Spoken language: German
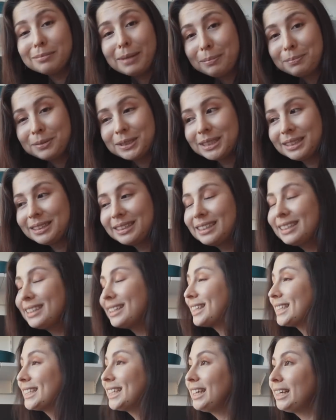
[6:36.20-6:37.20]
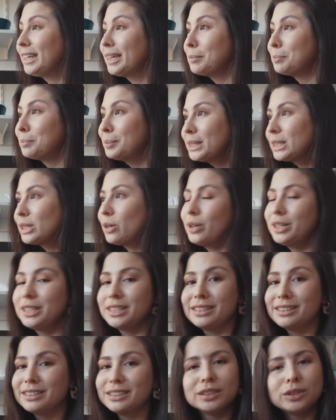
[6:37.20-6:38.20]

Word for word: Mäppchen, das ich bis heute